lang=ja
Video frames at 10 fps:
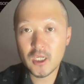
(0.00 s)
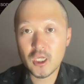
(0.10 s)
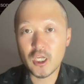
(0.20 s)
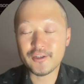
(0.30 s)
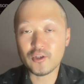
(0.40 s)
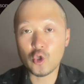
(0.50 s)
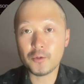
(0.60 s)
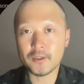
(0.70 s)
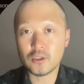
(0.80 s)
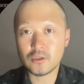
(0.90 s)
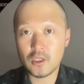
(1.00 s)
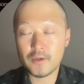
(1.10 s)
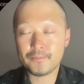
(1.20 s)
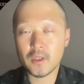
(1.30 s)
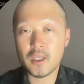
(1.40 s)
え例えばです
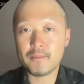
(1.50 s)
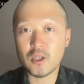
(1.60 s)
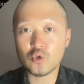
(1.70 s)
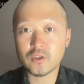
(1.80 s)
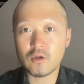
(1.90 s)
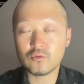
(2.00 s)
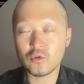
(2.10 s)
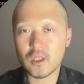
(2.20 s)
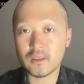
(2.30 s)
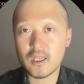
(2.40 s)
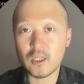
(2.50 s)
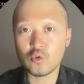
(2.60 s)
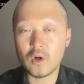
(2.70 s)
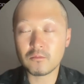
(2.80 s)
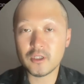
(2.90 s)
ね、えバンドサウンドだったら
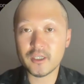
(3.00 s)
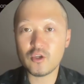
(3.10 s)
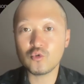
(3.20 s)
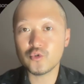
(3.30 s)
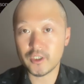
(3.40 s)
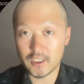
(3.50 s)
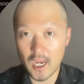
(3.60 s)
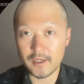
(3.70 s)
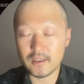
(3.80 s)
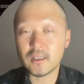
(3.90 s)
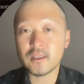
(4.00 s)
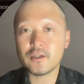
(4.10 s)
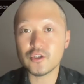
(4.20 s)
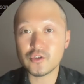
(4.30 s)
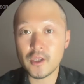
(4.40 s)
ドラムだけを抜きたいだった
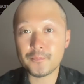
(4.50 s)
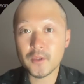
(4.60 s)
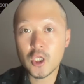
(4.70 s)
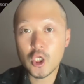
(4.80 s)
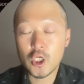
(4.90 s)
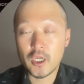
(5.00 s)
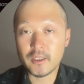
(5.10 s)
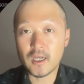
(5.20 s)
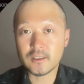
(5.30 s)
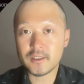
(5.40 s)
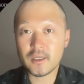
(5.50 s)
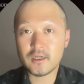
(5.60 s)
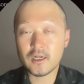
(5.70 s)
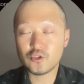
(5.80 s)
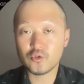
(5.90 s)
りですね、え男性
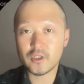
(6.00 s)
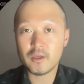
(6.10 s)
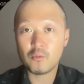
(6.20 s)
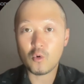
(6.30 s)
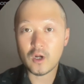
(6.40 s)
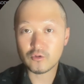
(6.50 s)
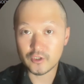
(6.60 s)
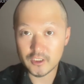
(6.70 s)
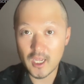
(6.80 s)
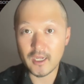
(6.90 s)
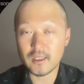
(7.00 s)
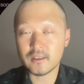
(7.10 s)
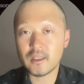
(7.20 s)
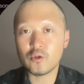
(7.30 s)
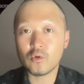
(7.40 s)
から女性ボーカルにしたい
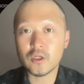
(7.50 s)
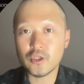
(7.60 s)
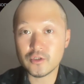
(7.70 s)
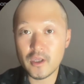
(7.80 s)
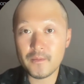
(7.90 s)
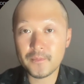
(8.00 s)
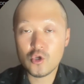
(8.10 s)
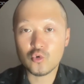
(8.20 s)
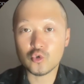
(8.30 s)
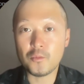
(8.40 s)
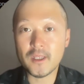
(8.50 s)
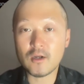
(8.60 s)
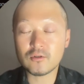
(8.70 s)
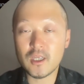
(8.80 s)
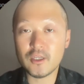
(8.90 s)
だったりとかですね、含め
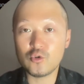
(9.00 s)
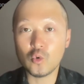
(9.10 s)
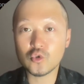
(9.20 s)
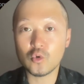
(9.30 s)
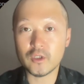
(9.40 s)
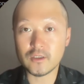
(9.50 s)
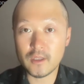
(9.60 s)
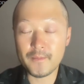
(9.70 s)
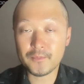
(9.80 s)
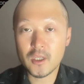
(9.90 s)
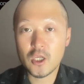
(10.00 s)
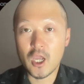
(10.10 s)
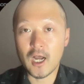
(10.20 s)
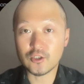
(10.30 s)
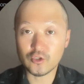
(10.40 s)
たくない要素をですね、
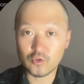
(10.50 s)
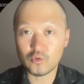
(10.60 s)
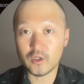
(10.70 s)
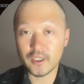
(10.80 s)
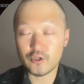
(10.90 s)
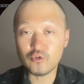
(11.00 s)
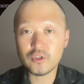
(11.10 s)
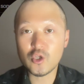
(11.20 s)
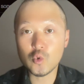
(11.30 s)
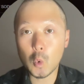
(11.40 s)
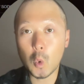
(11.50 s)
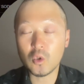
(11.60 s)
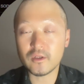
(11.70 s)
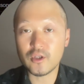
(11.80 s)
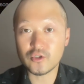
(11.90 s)
外すことができるっていうとこ
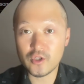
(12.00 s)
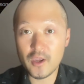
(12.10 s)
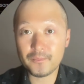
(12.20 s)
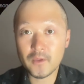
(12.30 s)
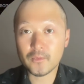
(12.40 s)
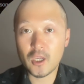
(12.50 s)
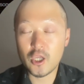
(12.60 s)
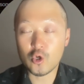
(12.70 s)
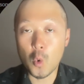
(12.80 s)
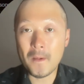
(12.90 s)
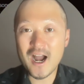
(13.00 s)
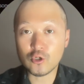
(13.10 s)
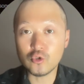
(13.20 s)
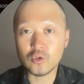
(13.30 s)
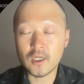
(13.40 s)
ろでですね、え細か
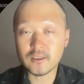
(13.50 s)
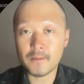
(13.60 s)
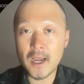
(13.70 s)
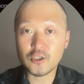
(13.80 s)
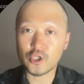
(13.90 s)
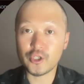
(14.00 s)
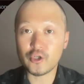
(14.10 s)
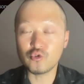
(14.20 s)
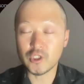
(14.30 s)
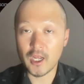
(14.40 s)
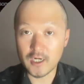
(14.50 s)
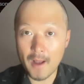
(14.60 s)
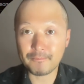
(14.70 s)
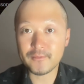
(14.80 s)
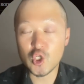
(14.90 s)
くカスタマイズができるんじゃない
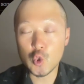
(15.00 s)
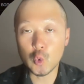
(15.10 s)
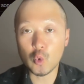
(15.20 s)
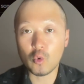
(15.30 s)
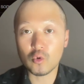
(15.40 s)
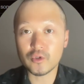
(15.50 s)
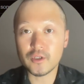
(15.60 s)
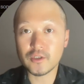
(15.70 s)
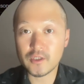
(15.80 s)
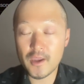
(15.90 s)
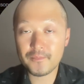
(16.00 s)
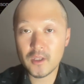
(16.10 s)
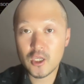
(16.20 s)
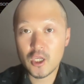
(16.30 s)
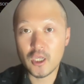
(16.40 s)
かっていうところでですね、
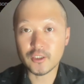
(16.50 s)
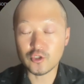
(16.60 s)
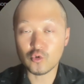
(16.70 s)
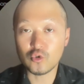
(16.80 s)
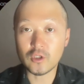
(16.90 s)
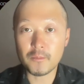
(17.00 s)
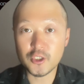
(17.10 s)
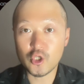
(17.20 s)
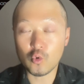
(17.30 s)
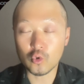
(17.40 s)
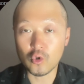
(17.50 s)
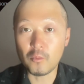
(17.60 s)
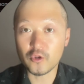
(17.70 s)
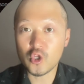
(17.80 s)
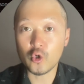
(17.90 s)
え早速試していこうと
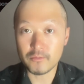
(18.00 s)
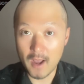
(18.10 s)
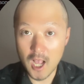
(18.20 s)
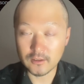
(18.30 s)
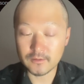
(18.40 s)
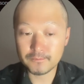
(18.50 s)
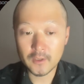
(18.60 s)
思っております。